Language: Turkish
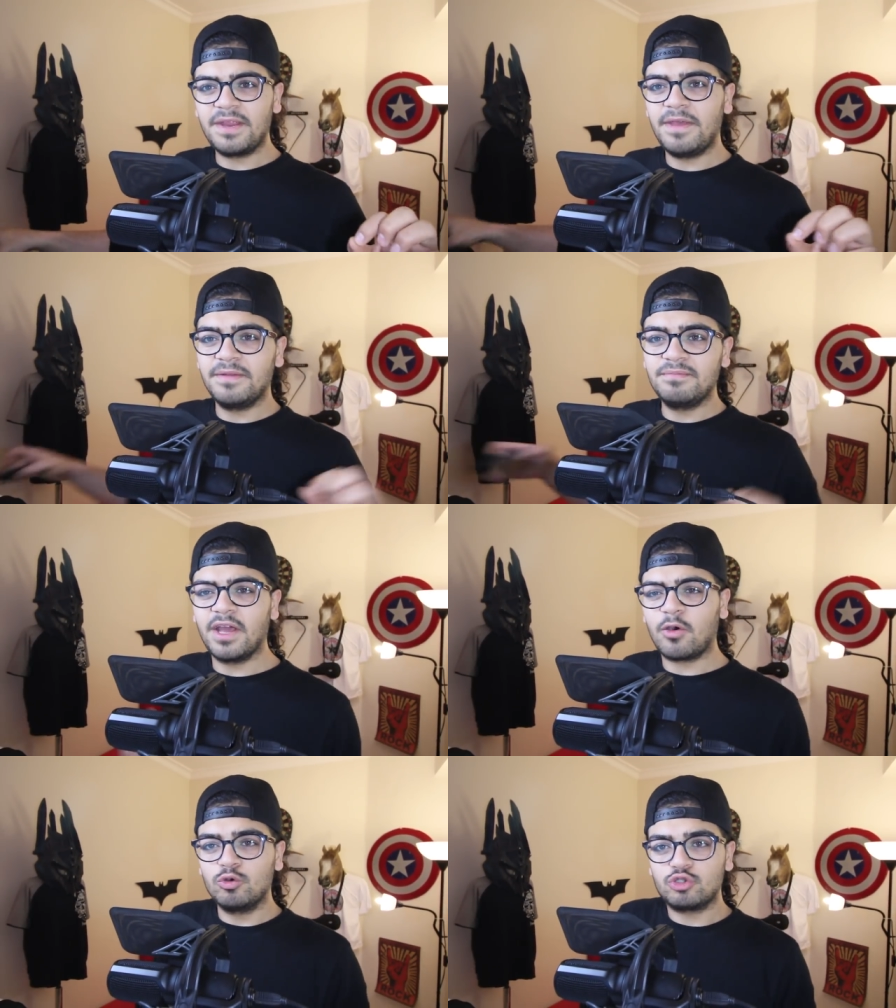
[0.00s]
beri benim
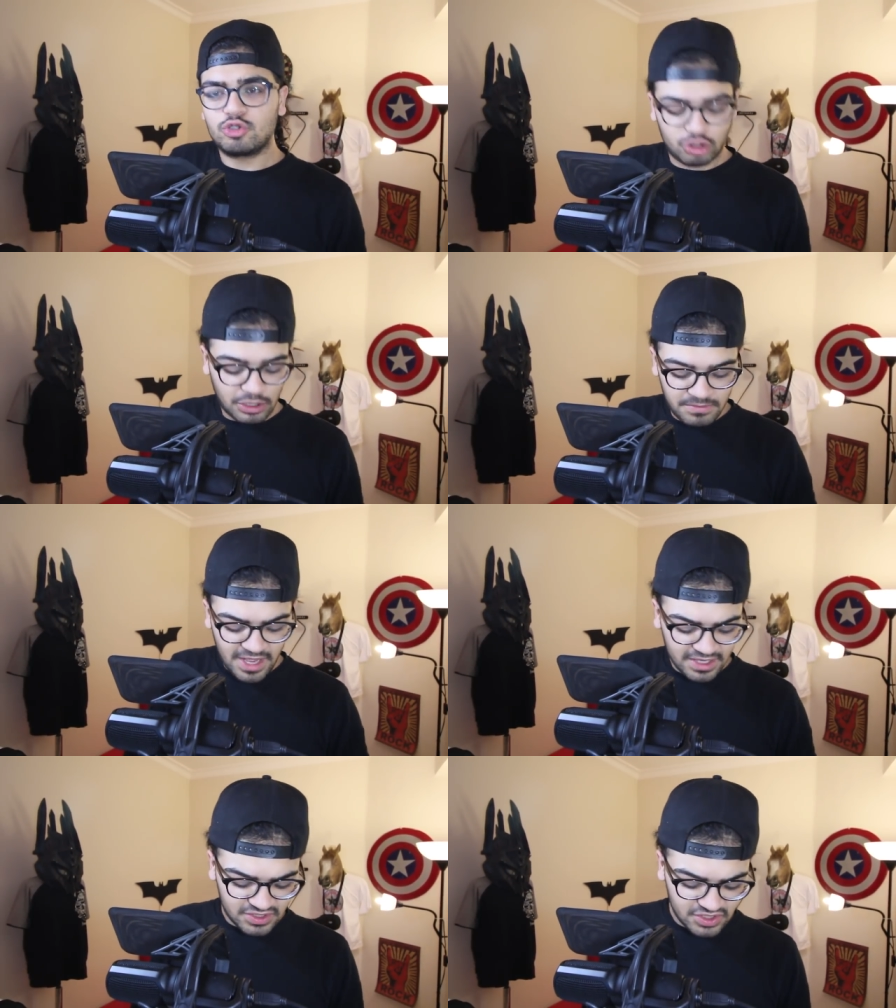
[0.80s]
ne konuştuysam,
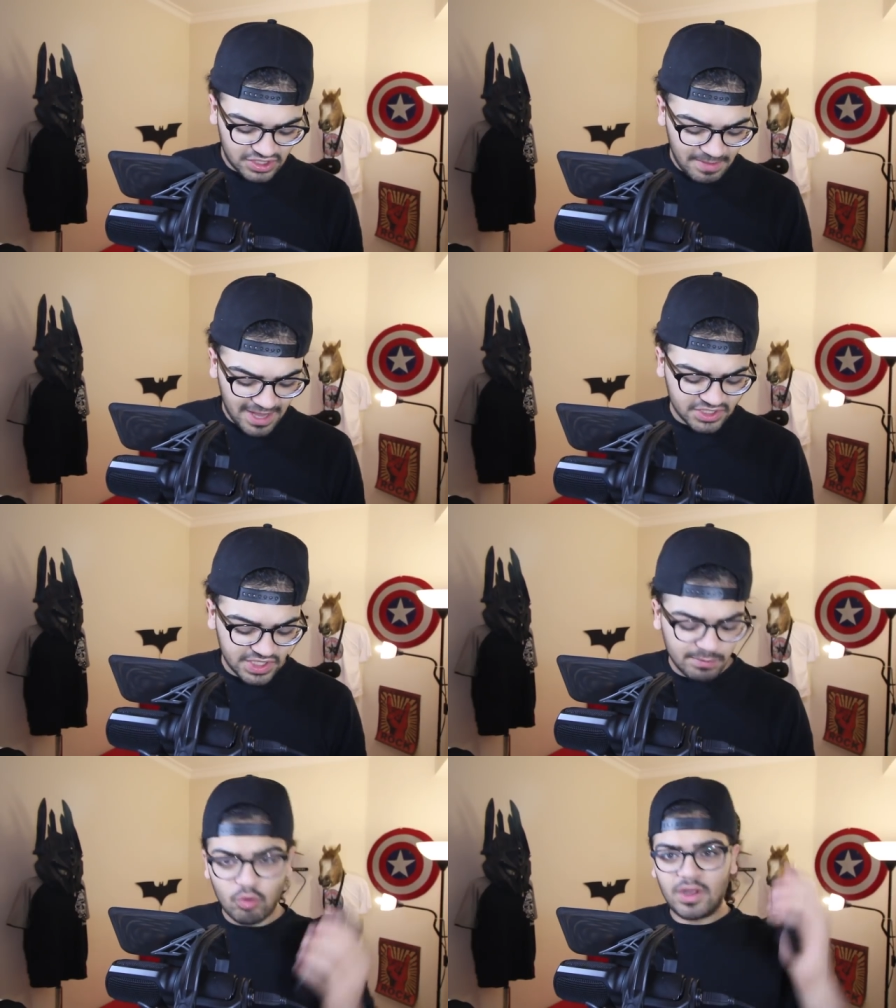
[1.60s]
ne yazdıysam her
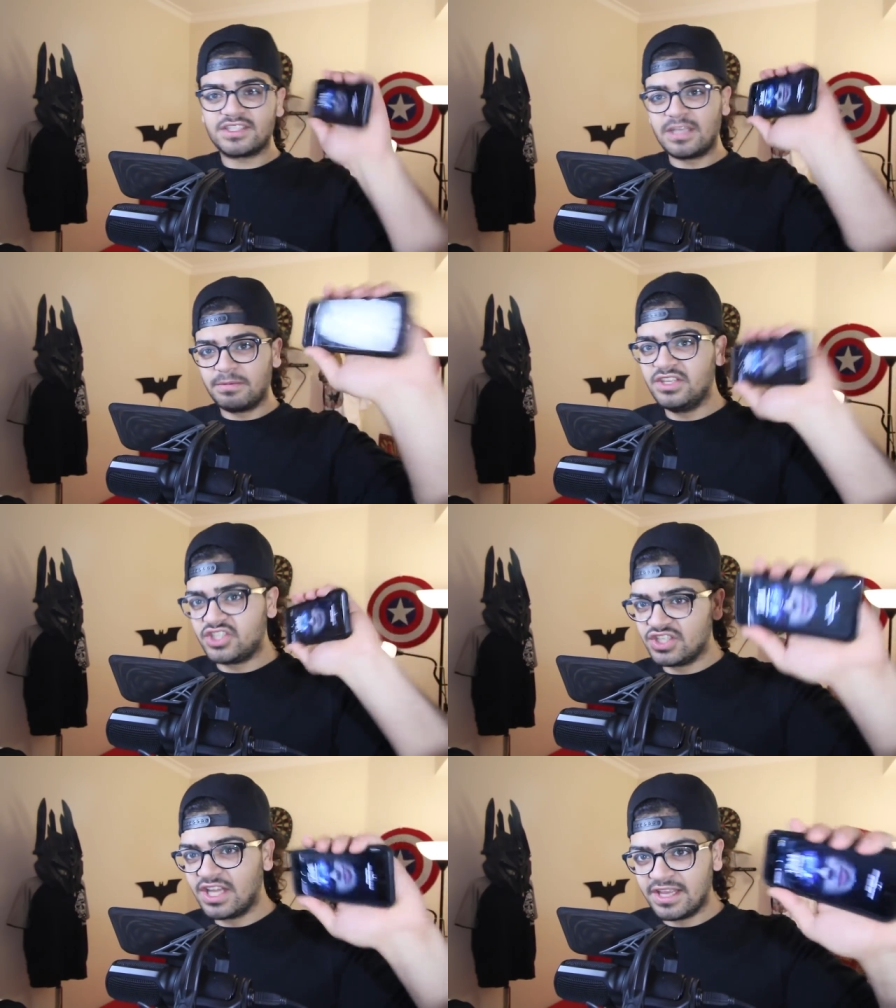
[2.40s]
şey bu WhatsApp'ın
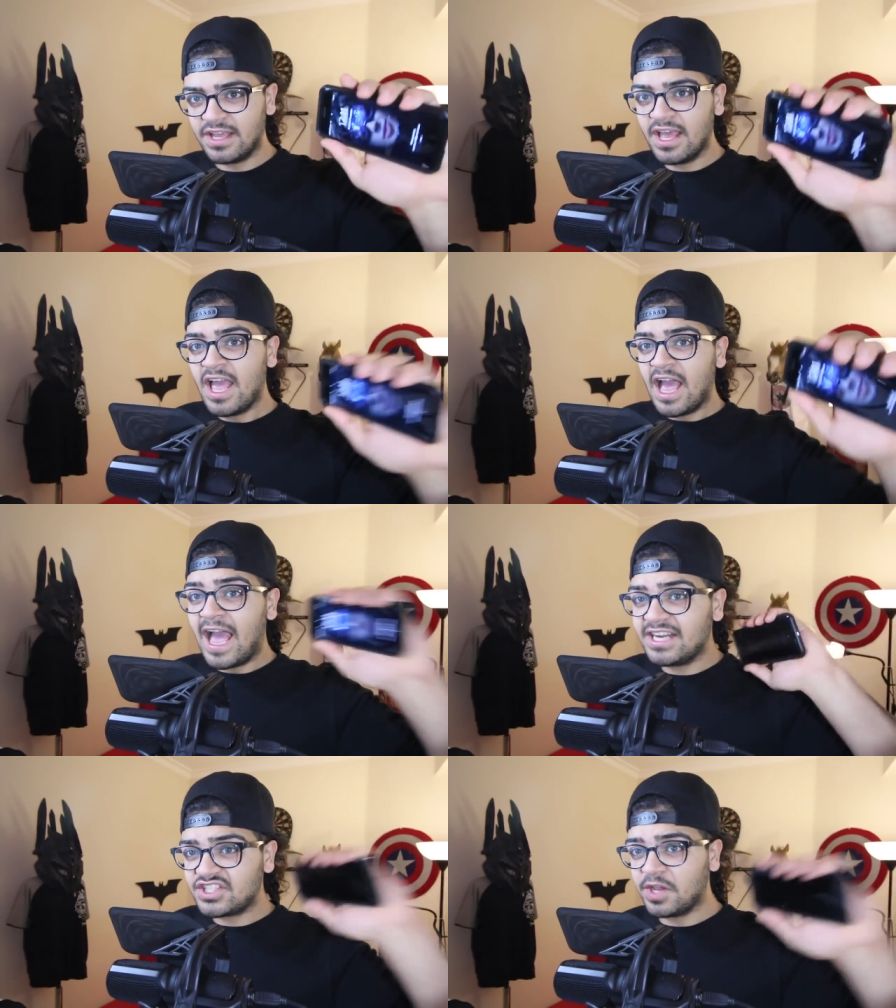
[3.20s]
içindeydi.
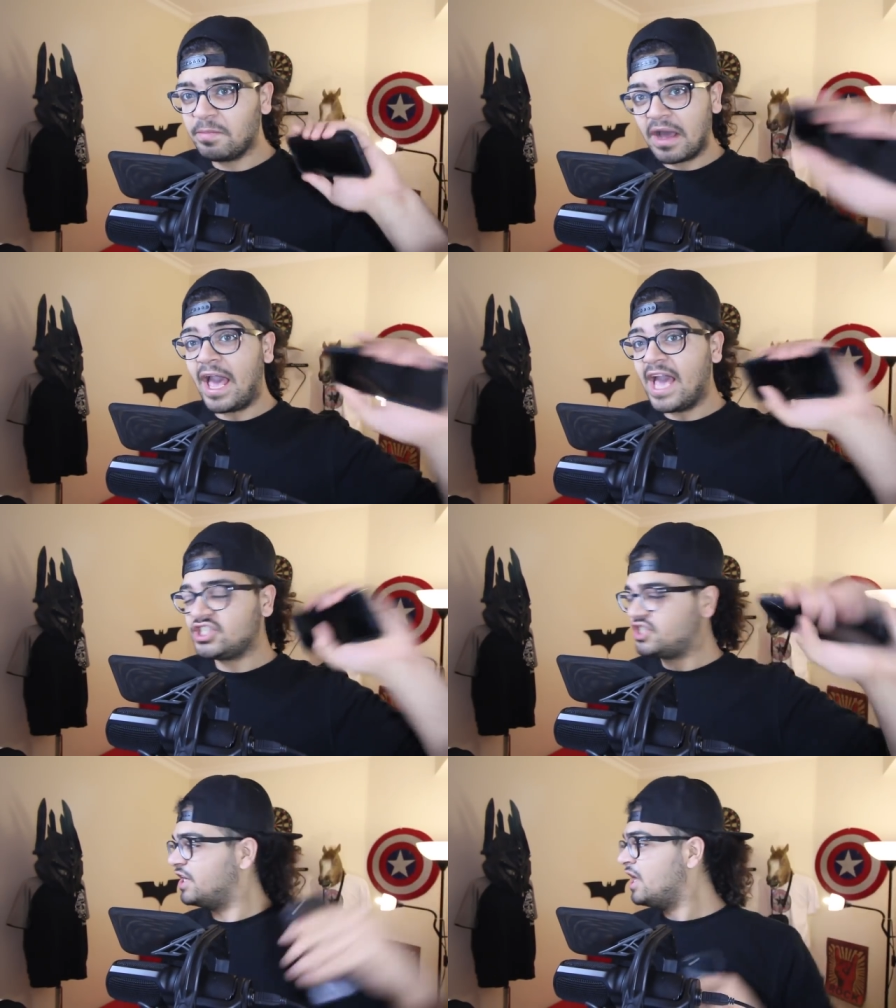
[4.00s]
Her şey bak
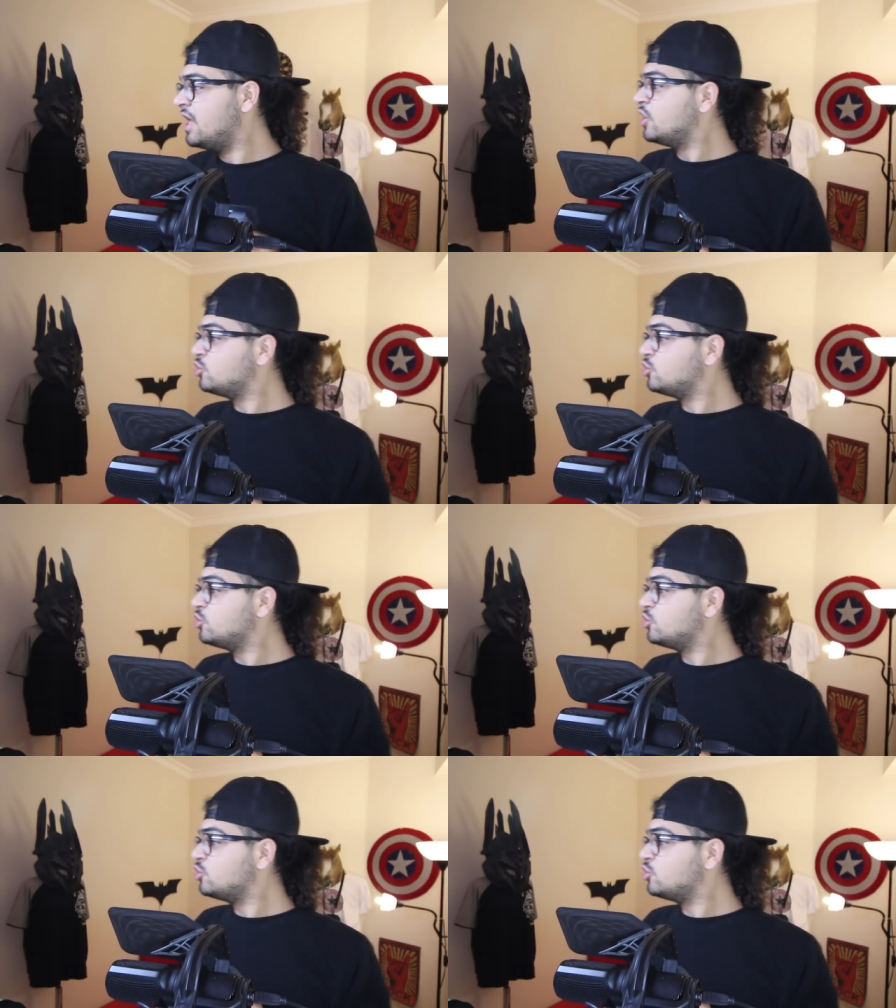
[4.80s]
her şey.